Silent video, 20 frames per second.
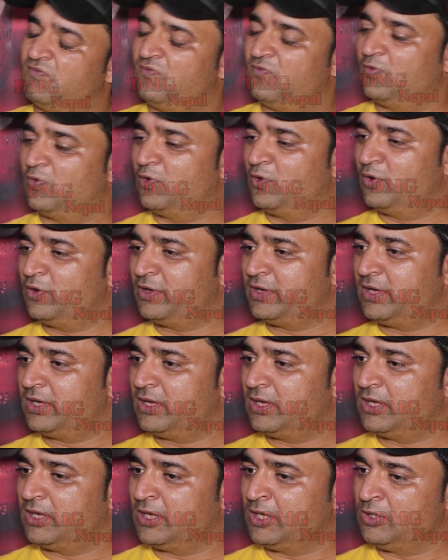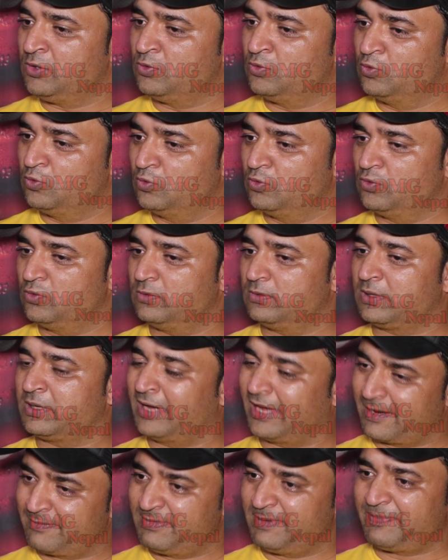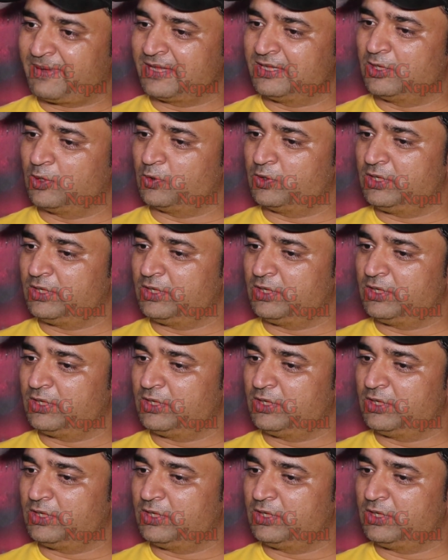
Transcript: वो हिंदू घर में पैदा